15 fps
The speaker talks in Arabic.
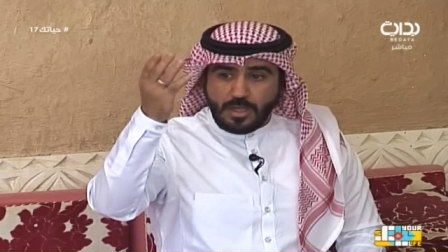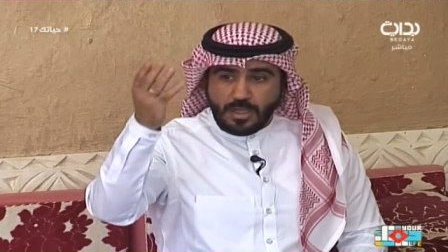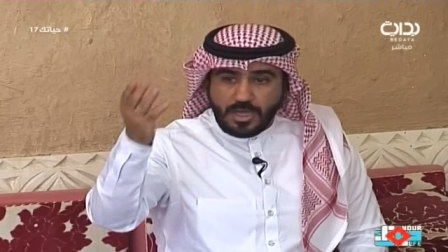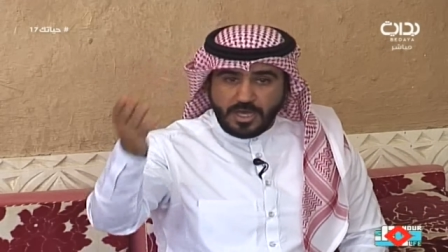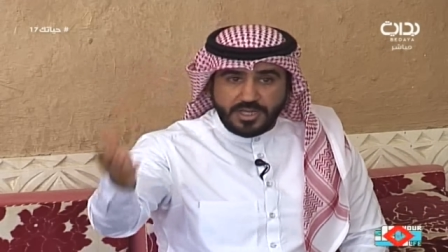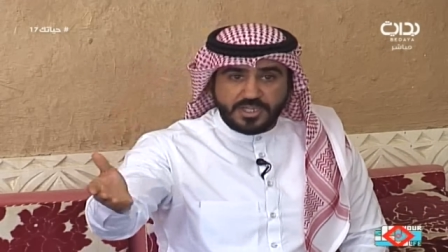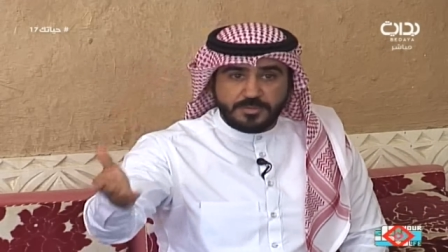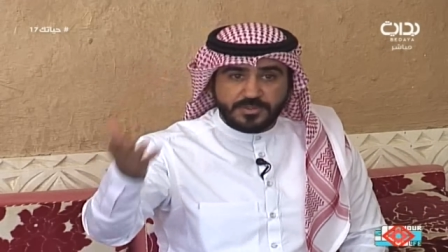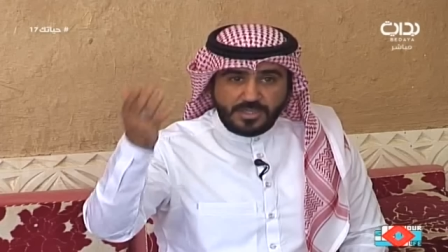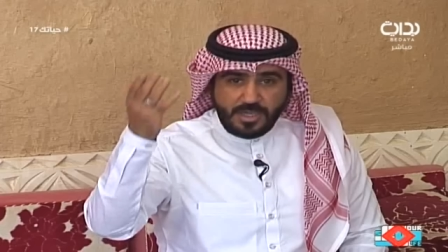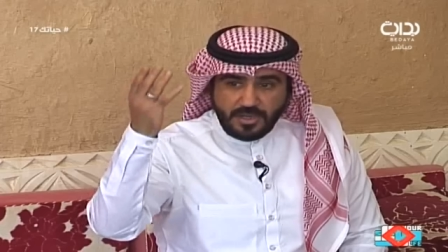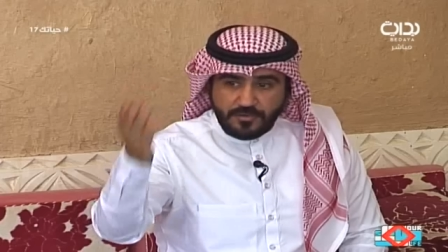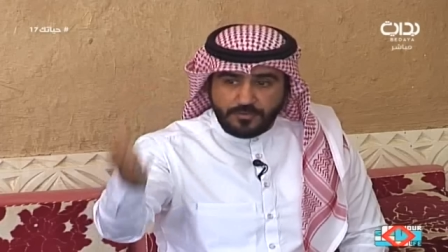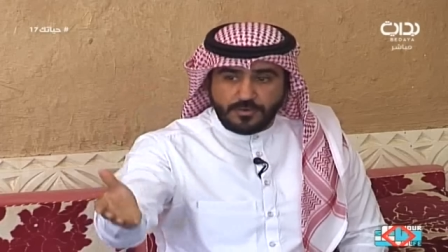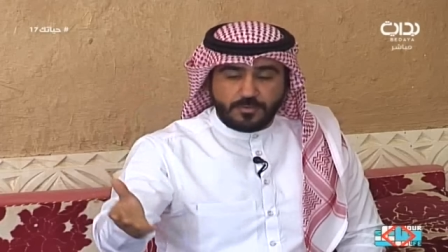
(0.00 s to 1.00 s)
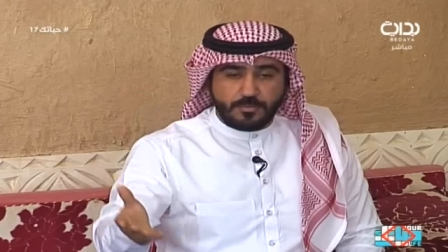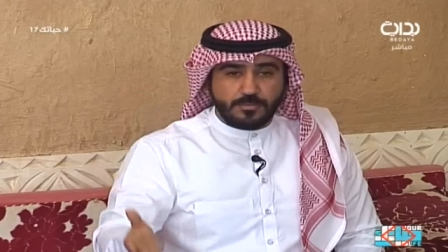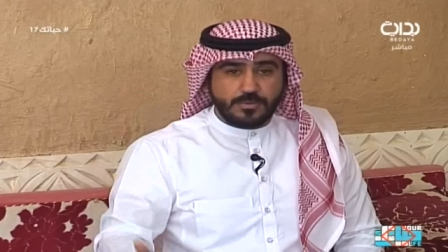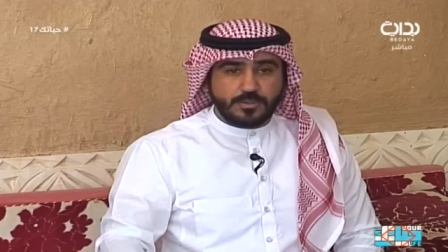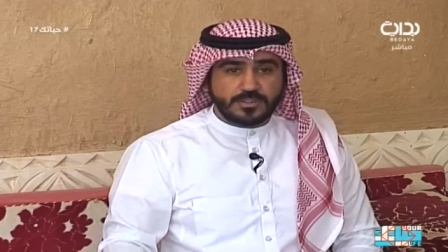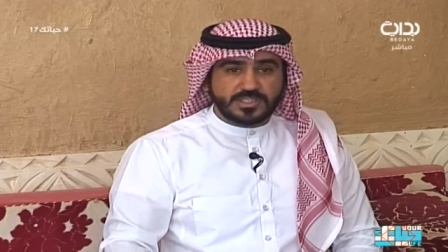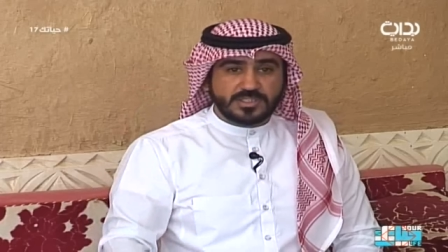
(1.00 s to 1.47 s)
حريم نعرفهم
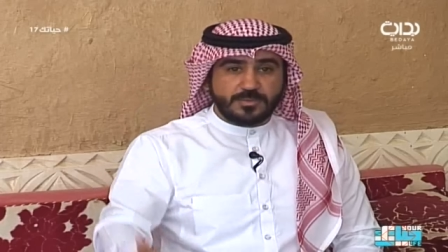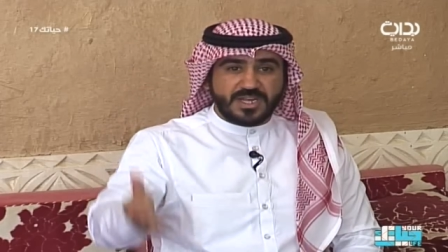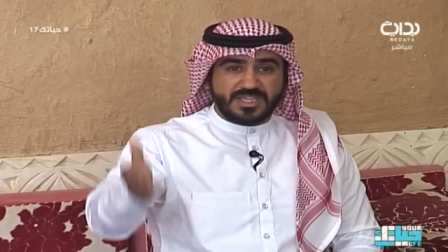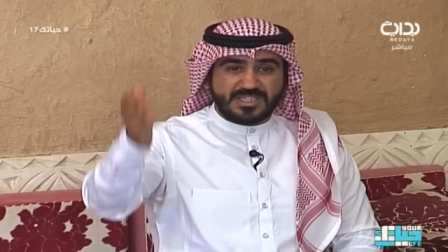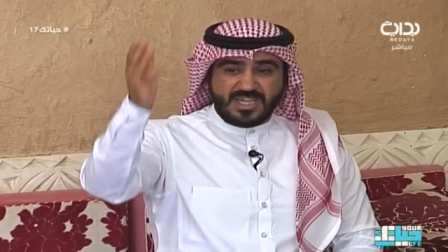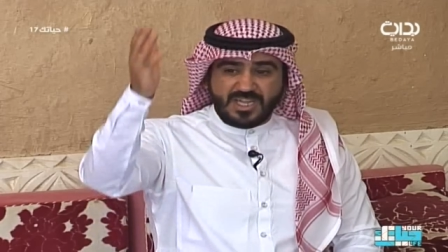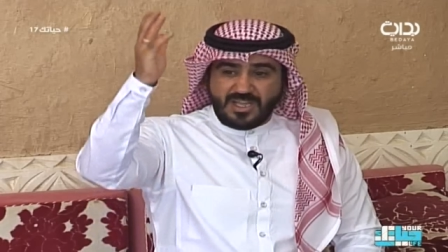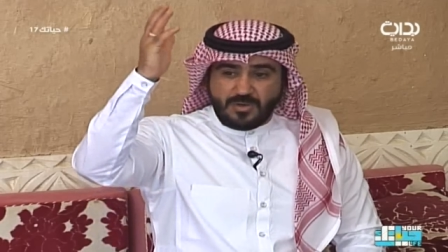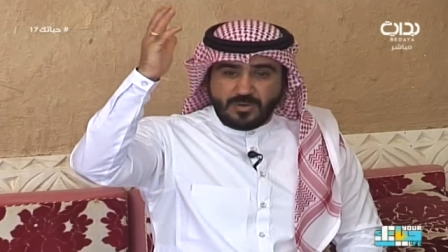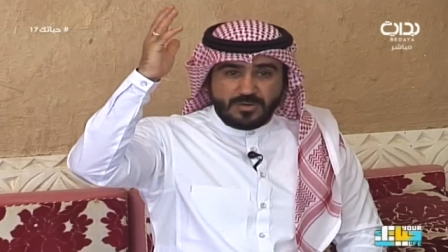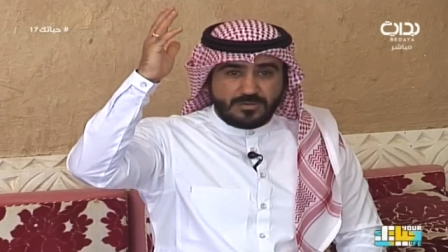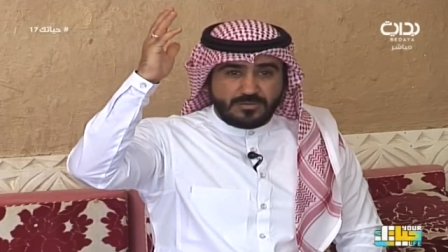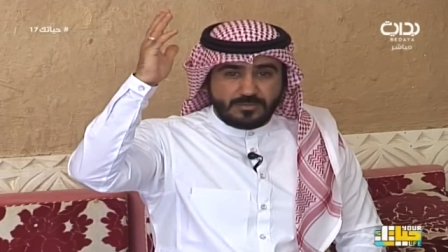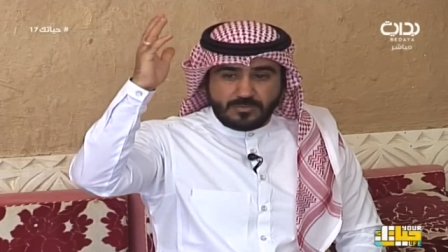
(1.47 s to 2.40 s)
صبرت على